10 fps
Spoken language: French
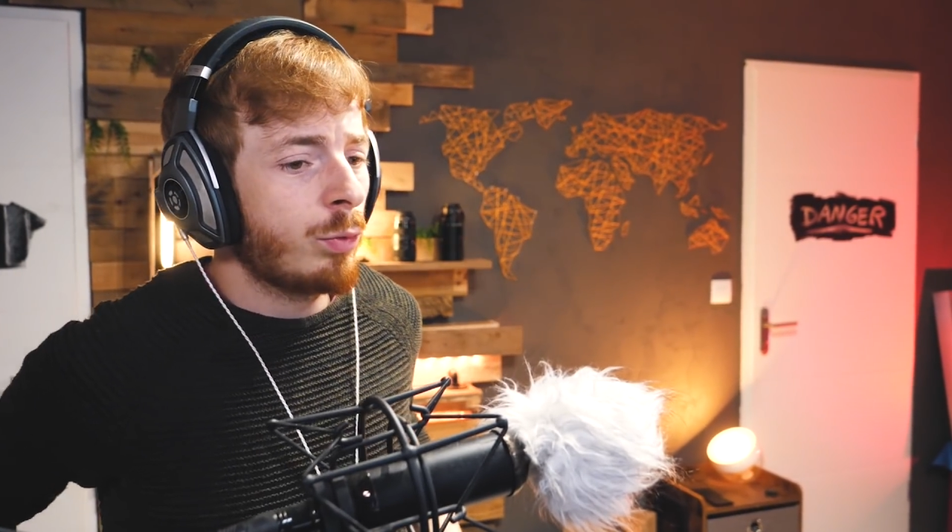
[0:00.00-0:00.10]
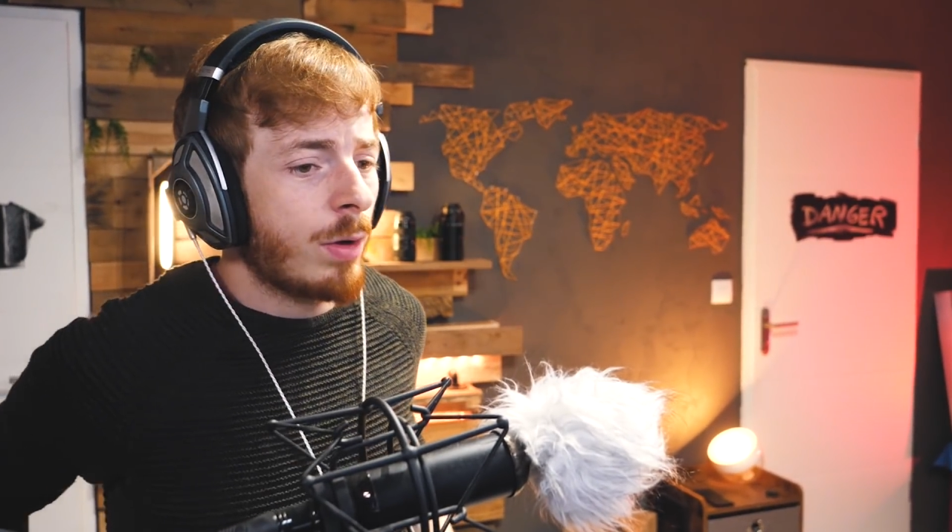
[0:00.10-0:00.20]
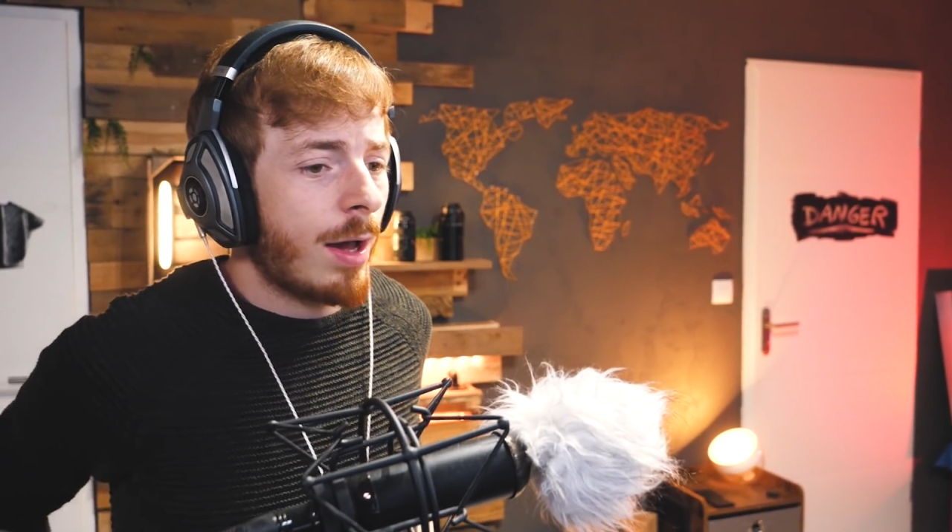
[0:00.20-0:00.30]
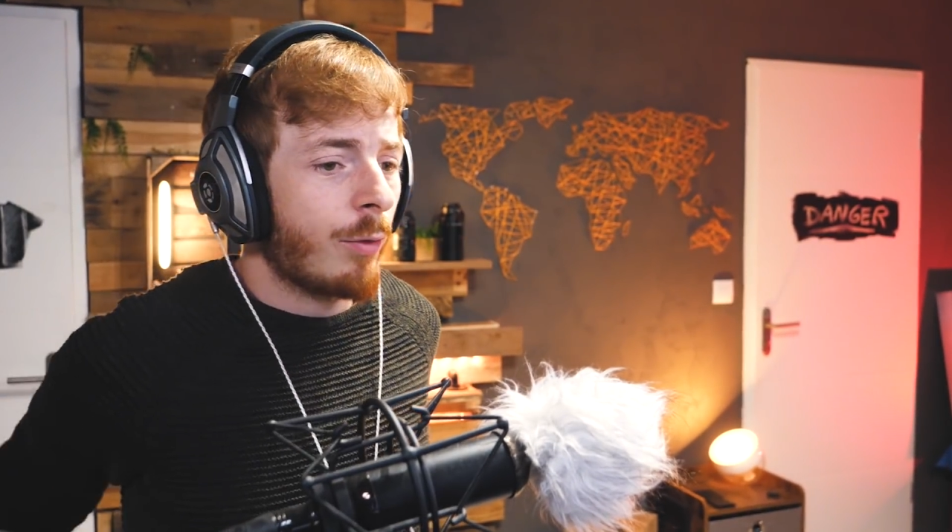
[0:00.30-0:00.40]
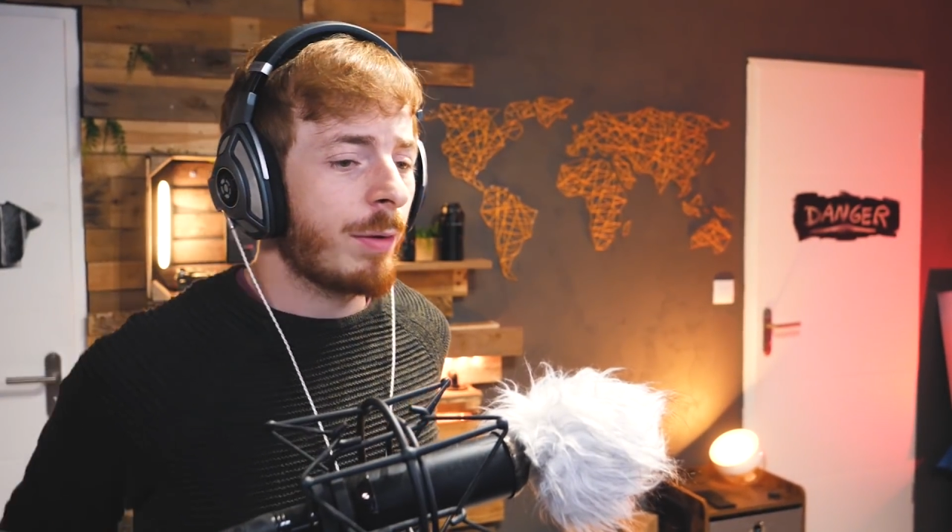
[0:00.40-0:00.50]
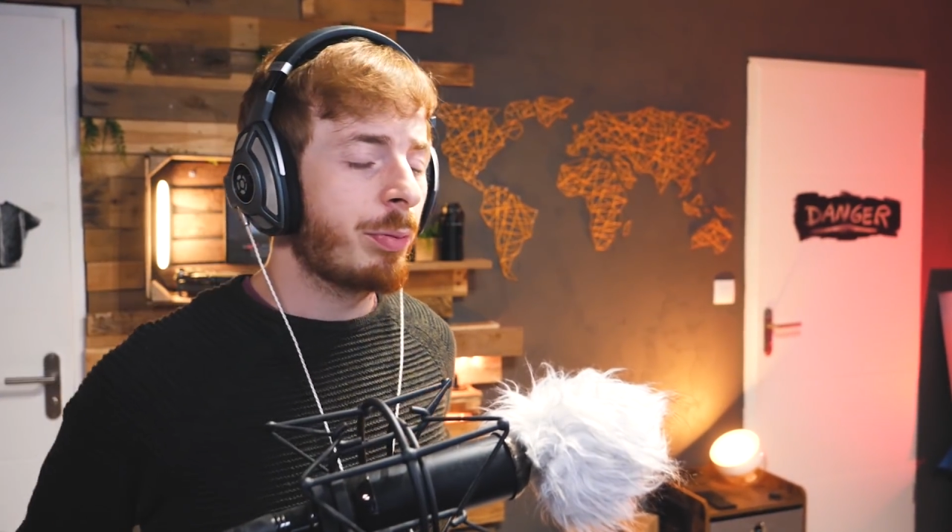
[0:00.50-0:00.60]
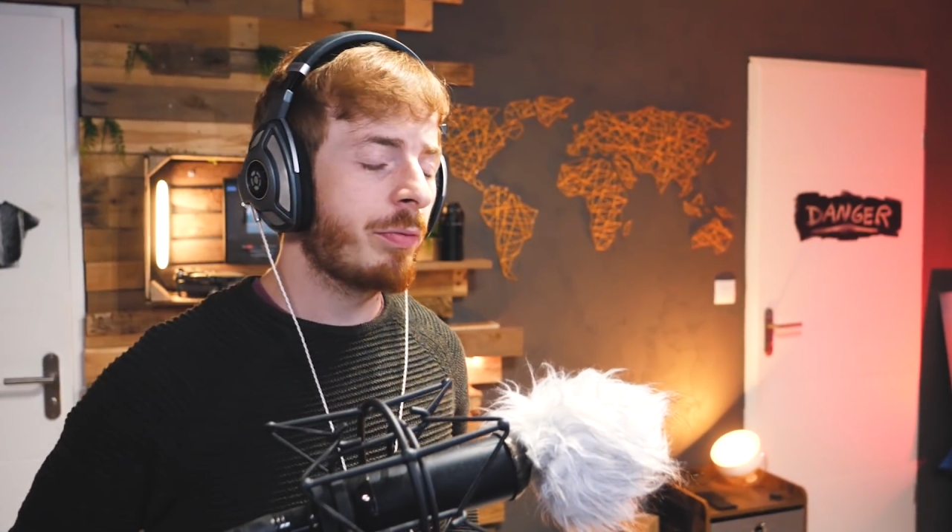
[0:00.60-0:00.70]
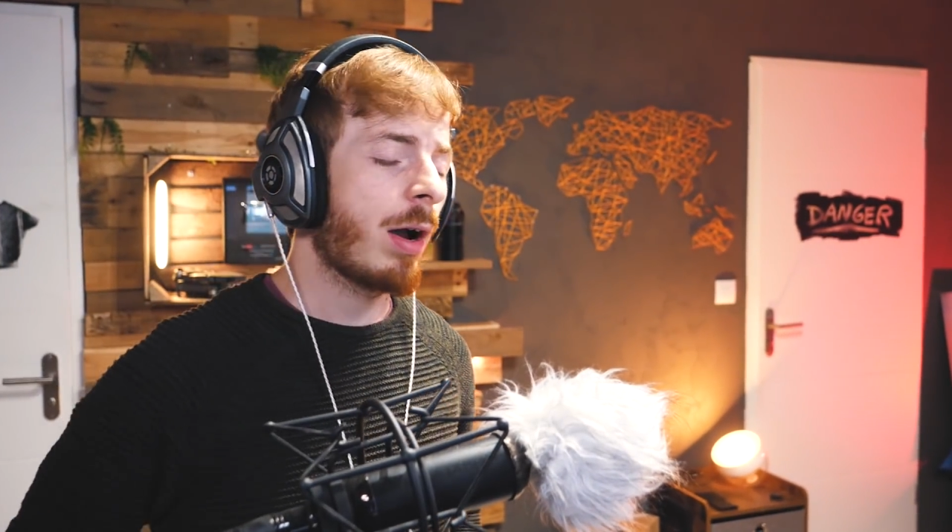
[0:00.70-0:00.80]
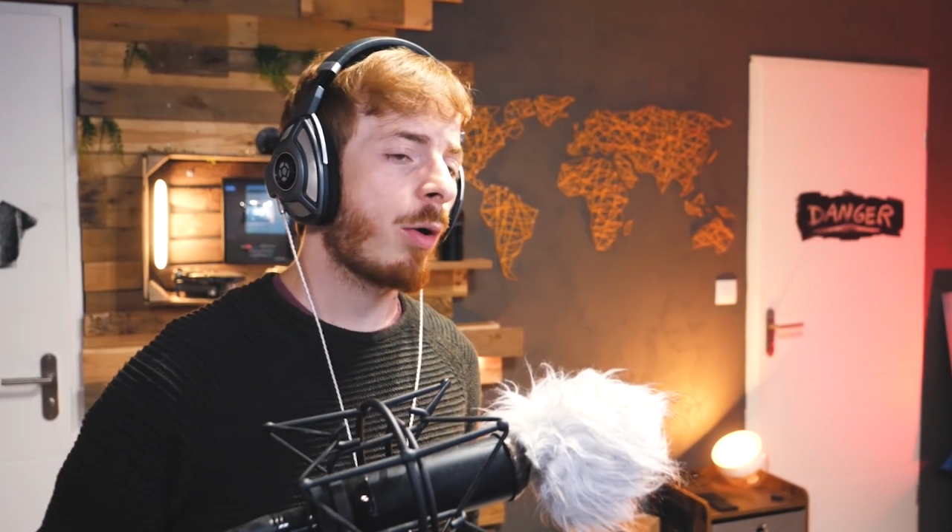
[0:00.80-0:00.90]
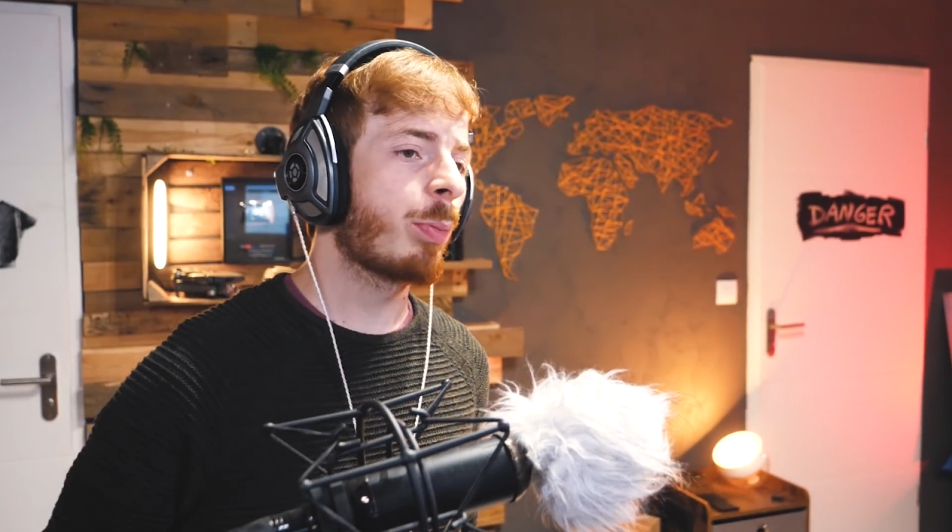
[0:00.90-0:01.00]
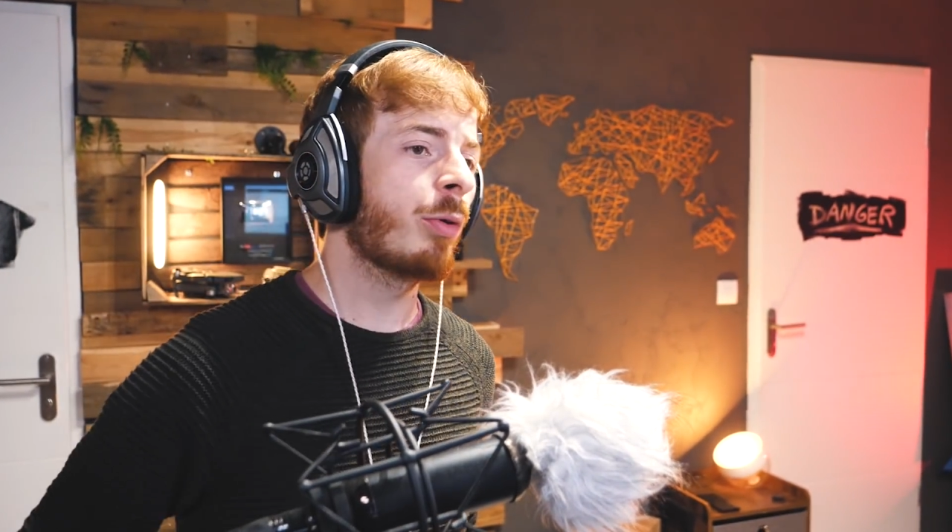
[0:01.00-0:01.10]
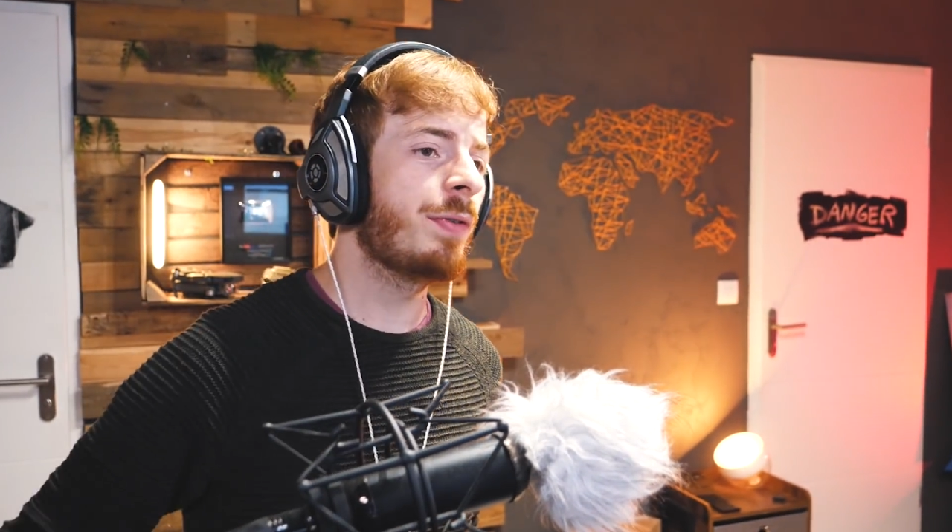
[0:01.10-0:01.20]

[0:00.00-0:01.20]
trou noir. On va pouvoir en